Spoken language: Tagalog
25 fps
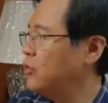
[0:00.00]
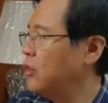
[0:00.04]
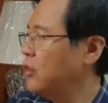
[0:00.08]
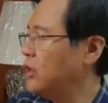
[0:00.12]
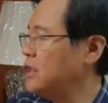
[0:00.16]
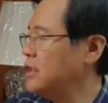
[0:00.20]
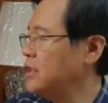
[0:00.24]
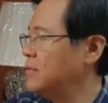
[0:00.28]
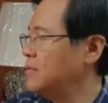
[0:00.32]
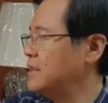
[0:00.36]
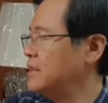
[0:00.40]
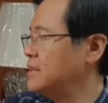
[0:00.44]

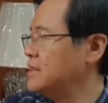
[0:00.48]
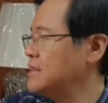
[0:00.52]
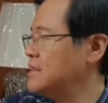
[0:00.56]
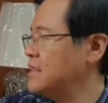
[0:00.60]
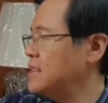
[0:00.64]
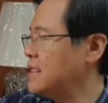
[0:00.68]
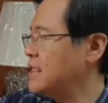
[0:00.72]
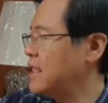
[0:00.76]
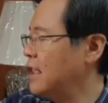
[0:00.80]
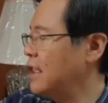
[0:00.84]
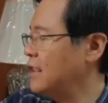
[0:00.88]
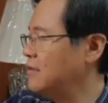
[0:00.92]
pwede may
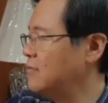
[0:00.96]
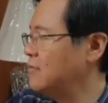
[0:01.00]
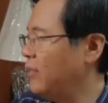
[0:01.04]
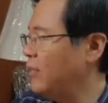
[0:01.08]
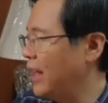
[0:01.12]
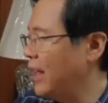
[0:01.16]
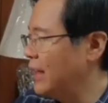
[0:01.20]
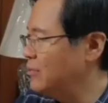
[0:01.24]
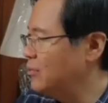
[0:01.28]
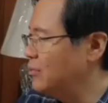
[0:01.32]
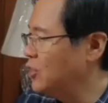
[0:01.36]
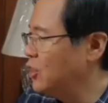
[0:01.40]
sira yung
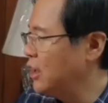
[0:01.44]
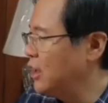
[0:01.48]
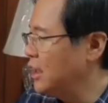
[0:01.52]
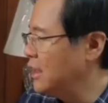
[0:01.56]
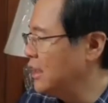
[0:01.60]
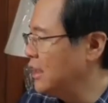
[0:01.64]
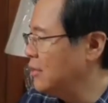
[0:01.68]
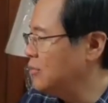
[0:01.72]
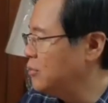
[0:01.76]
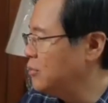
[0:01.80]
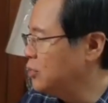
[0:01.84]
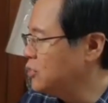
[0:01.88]
valvula
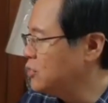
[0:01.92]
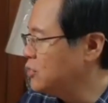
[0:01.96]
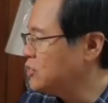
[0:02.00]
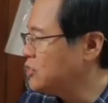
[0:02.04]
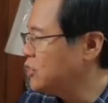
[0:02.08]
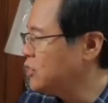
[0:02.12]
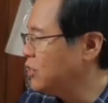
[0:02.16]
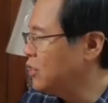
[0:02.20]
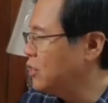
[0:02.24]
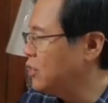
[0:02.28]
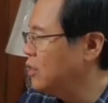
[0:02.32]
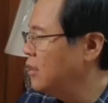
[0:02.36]
ng
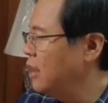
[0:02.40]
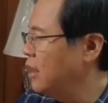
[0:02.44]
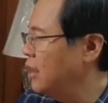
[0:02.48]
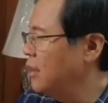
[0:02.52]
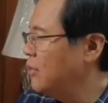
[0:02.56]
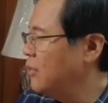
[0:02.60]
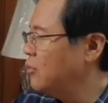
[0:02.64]
puso,